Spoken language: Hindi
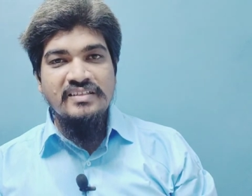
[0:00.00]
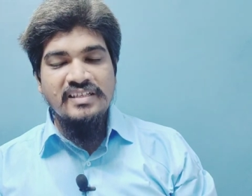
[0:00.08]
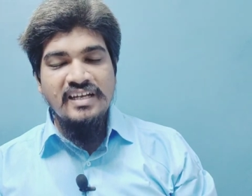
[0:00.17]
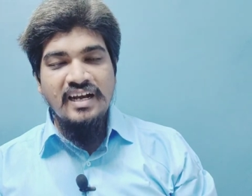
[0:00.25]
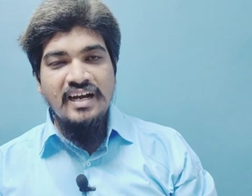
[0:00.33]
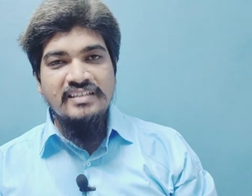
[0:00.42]

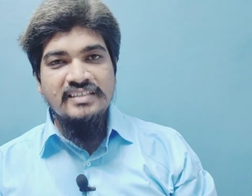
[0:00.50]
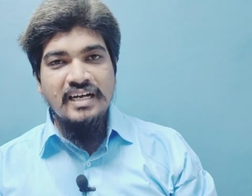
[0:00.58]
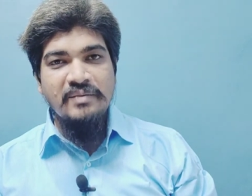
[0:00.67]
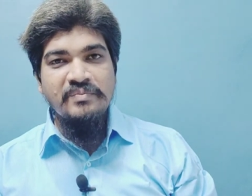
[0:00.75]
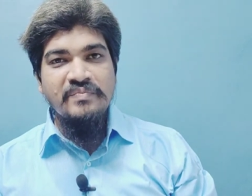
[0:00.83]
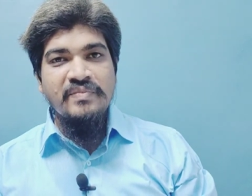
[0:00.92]
जी आज
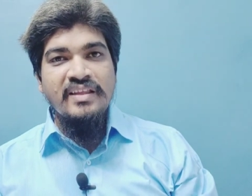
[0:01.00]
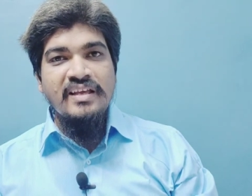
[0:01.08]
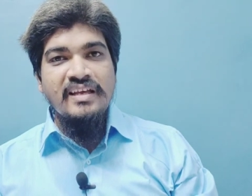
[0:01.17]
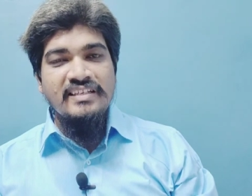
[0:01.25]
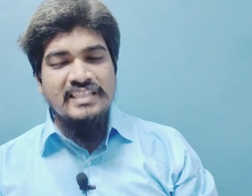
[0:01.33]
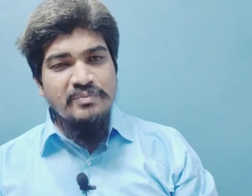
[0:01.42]
हम
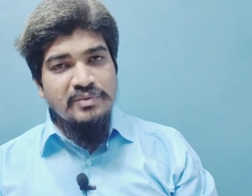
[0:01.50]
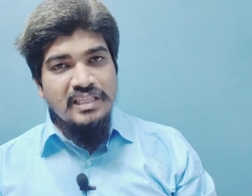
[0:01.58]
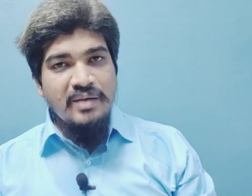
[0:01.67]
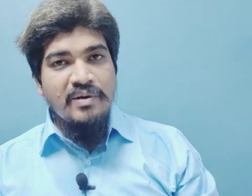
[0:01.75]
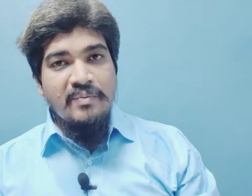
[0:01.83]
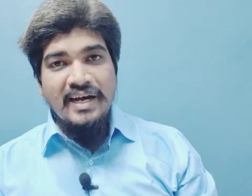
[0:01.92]
इसी
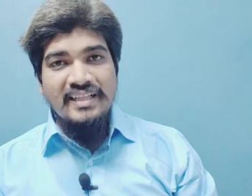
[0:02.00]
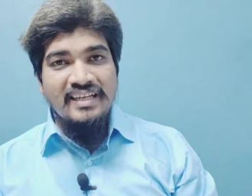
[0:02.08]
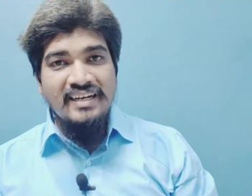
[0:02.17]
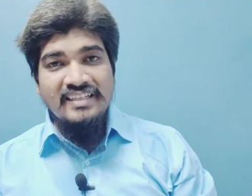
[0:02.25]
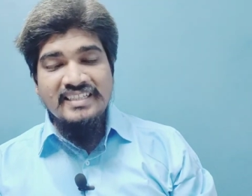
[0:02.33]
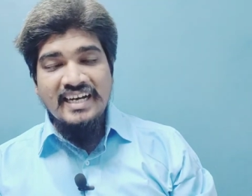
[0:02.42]
मुद्दे पर बात
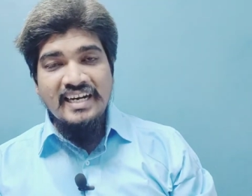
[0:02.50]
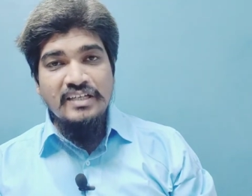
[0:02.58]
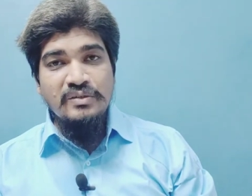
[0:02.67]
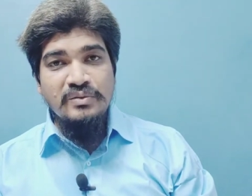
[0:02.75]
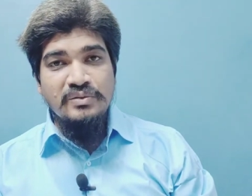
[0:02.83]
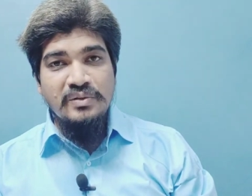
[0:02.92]
करने जा रहे
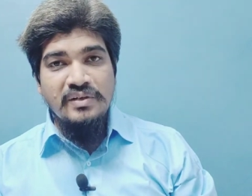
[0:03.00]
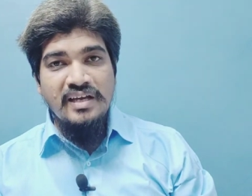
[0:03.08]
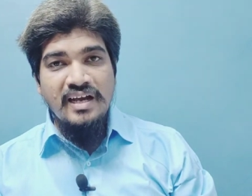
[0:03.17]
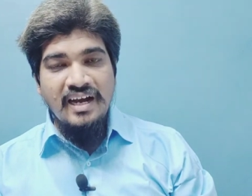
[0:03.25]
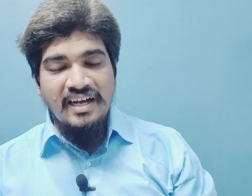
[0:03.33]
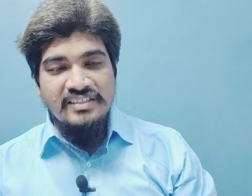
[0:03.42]
हैं दोस्तों
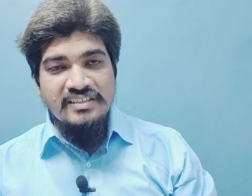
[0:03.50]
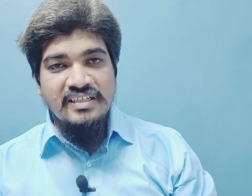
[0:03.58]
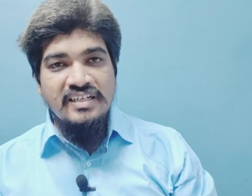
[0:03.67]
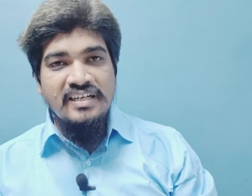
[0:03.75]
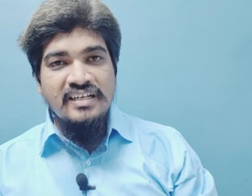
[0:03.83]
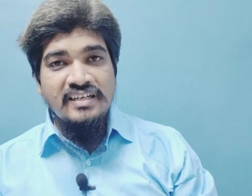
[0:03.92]
कि आज
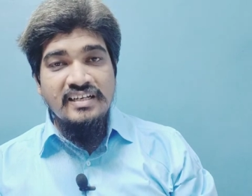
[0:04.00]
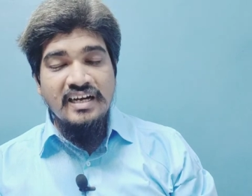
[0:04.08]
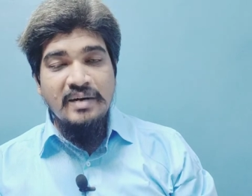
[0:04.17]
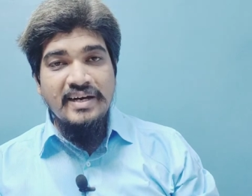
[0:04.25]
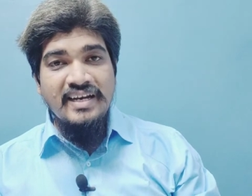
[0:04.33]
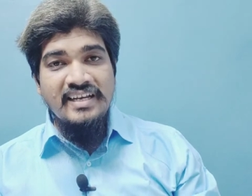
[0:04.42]
कि
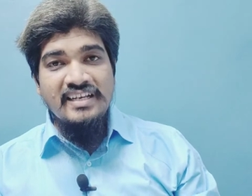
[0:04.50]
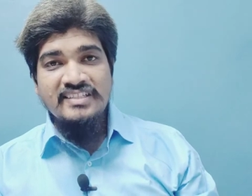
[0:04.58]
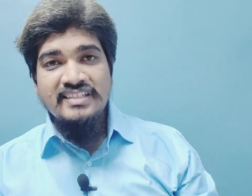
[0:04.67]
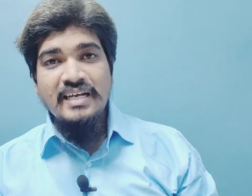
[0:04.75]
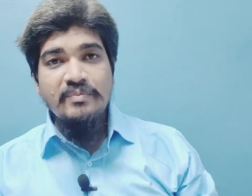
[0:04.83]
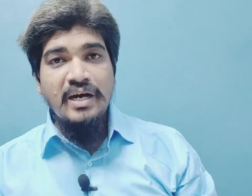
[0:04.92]
हमारे
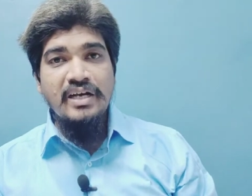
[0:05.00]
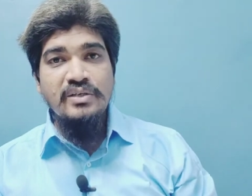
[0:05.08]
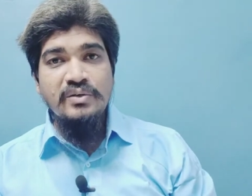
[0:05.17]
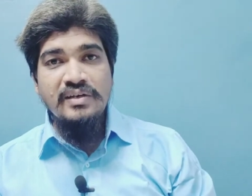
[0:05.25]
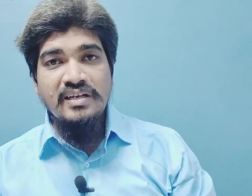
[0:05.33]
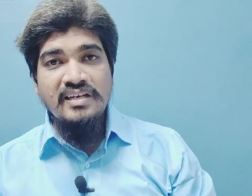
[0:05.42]
किसान
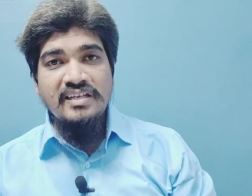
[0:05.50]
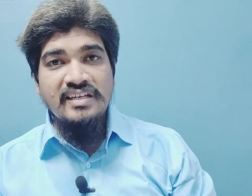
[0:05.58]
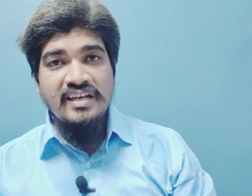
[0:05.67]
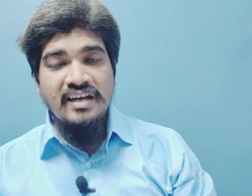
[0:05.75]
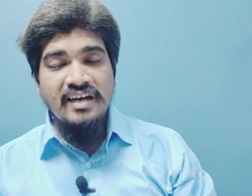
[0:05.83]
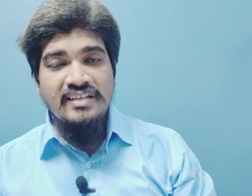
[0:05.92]
भाइयों के
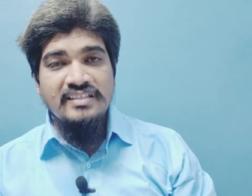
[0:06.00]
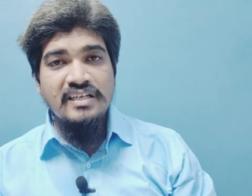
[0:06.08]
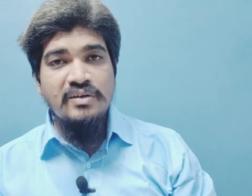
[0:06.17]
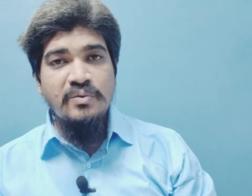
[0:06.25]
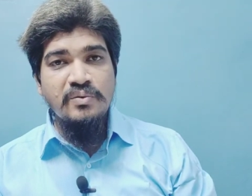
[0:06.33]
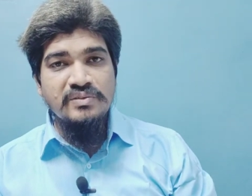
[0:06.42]
लिए
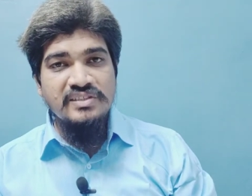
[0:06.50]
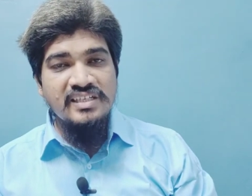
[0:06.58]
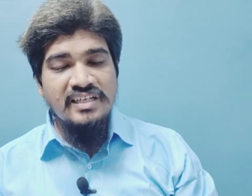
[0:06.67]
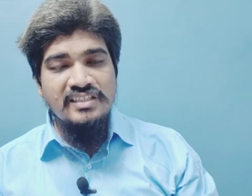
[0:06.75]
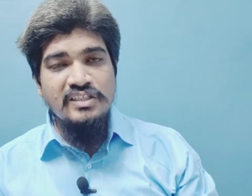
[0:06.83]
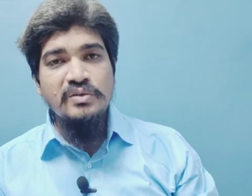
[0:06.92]
ऐसे कौन
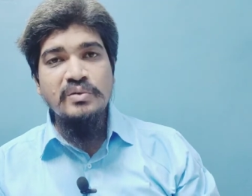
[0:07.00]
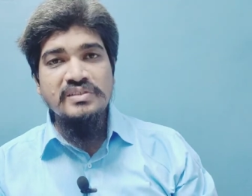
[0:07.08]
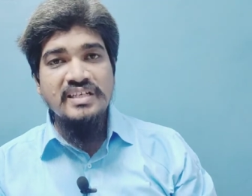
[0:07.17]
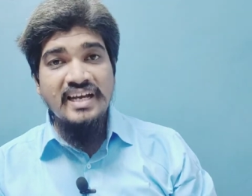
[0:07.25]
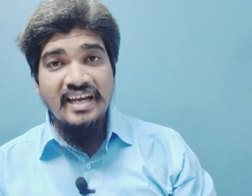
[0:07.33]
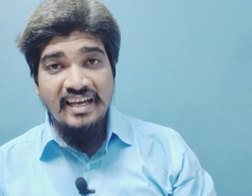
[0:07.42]
से ऐसी
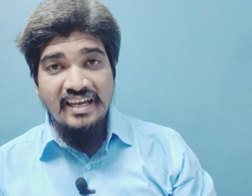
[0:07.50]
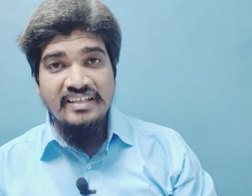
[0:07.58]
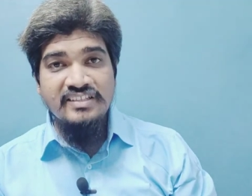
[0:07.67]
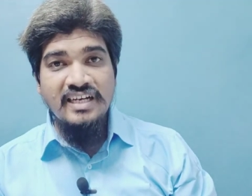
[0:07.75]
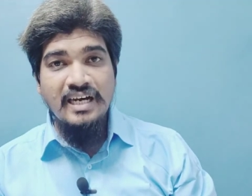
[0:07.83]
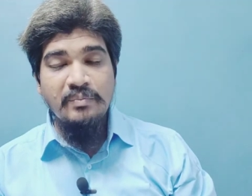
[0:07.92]
योजनाएं
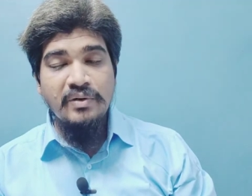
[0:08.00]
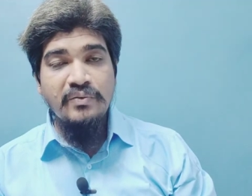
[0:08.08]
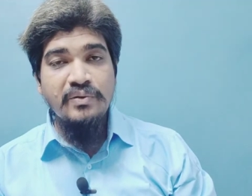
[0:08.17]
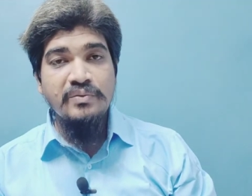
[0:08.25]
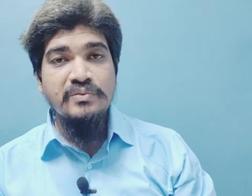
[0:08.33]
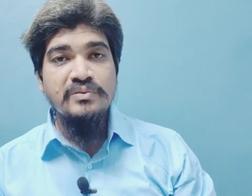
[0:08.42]
हैं जहाँ पे
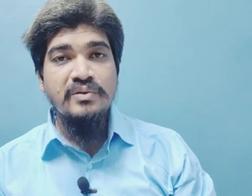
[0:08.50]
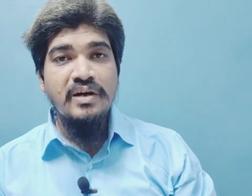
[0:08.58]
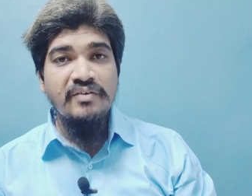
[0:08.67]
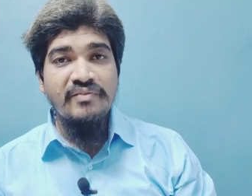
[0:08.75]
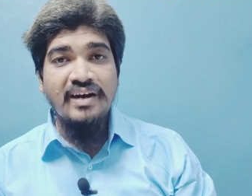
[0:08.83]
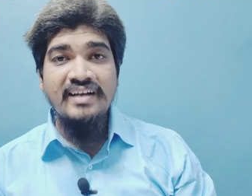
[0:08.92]
वो
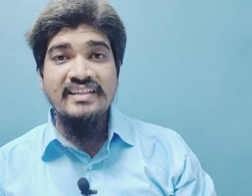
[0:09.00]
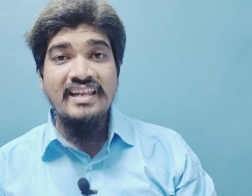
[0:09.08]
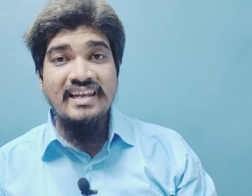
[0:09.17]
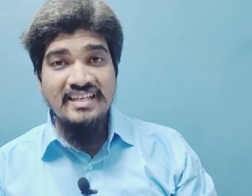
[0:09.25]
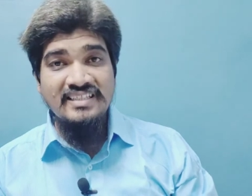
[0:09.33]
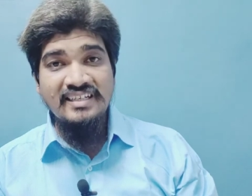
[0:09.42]
उनका फायदा
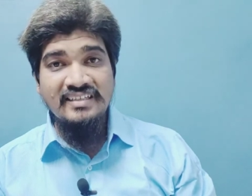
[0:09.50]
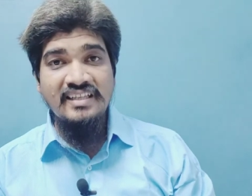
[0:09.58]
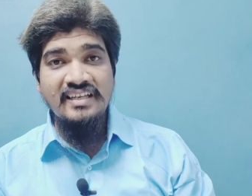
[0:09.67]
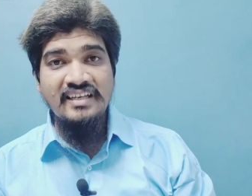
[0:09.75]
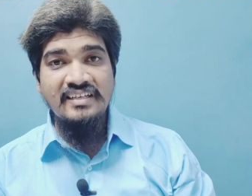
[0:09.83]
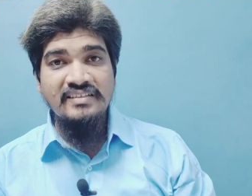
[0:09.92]
ले
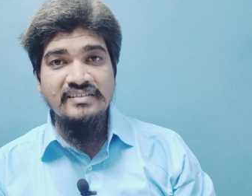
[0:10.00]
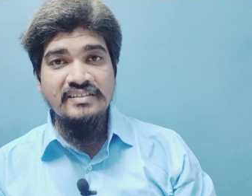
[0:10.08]
सकते हैं